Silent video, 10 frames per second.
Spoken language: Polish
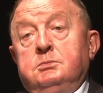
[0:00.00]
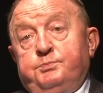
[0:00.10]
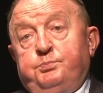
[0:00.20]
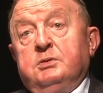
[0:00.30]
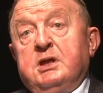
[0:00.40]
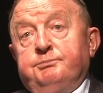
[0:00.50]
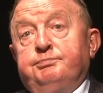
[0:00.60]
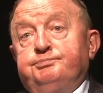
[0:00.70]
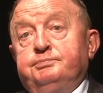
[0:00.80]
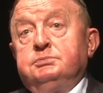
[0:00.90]
podam e,
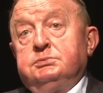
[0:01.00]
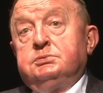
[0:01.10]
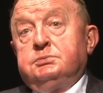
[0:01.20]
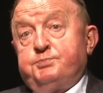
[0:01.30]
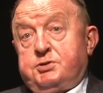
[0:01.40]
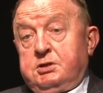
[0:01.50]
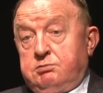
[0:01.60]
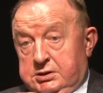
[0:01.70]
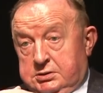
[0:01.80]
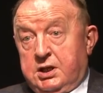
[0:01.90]

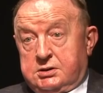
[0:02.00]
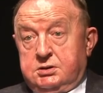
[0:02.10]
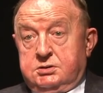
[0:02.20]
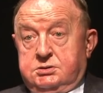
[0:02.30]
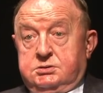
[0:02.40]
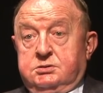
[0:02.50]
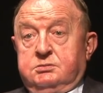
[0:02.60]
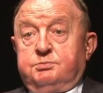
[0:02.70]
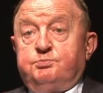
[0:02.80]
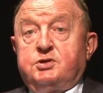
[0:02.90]
przykład taki z
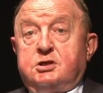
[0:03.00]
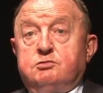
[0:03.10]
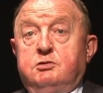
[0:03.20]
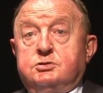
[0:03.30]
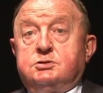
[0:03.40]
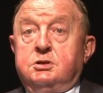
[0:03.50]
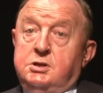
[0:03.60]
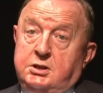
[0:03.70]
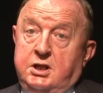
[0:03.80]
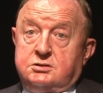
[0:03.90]
przeszłości,
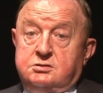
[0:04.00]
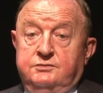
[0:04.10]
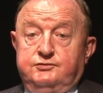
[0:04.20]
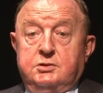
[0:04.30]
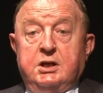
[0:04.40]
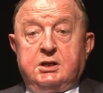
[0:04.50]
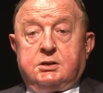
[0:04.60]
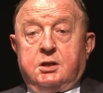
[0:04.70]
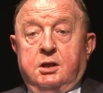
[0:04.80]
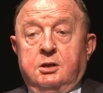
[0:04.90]
nie tak znowu
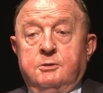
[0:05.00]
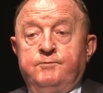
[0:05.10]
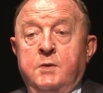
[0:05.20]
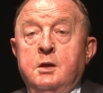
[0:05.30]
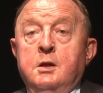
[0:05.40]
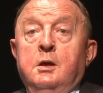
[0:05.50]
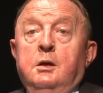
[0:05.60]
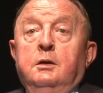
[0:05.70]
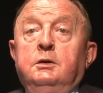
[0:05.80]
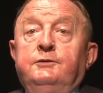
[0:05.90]
dalekiej.
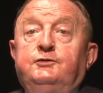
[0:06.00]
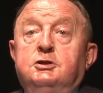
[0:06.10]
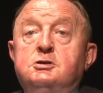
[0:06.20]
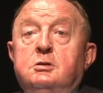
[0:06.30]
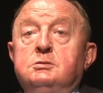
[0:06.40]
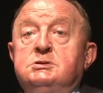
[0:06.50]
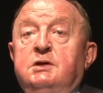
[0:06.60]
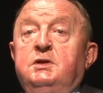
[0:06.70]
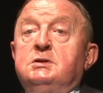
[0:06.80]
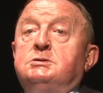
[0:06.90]
W
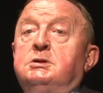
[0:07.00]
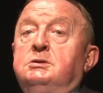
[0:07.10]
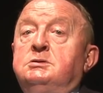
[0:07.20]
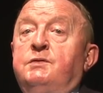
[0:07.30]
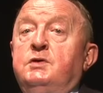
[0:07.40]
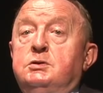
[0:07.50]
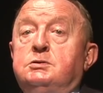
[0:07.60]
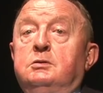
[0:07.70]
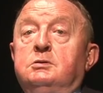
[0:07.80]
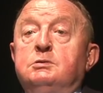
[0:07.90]

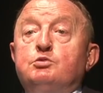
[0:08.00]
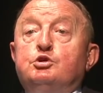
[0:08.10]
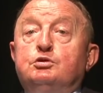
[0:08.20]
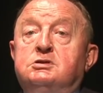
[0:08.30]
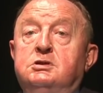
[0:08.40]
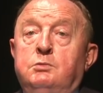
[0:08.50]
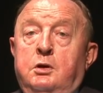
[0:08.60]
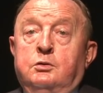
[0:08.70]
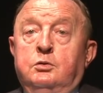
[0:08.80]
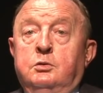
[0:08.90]
1996
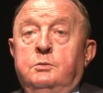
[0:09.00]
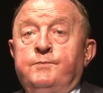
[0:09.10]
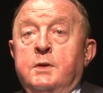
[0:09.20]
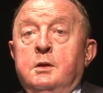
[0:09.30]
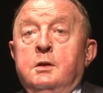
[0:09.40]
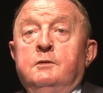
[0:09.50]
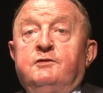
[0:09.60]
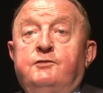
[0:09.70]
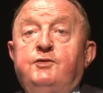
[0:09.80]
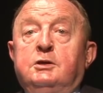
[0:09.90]
roku, w
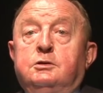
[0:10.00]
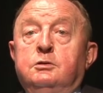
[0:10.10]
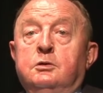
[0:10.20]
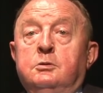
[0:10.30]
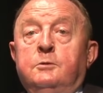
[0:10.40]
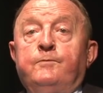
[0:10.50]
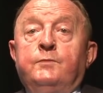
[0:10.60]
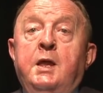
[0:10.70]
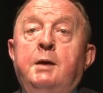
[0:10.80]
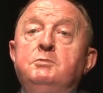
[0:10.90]
kwietniu,
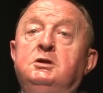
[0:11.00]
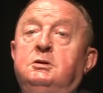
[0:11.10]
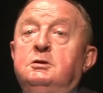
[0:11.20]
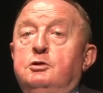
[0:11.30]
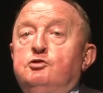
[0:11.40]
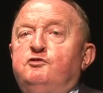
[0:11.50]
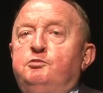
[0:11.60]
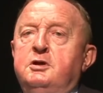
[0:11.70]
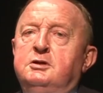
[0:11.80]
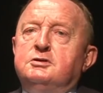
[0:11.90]
na mitingu w
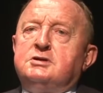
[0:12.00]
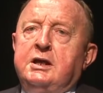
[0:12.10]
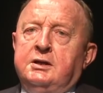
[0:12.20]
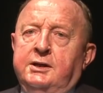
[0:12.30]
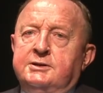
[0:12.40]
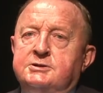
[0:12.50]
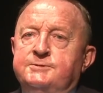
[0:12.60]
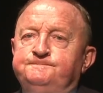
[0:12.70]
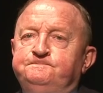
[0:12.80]
Buenos Aires,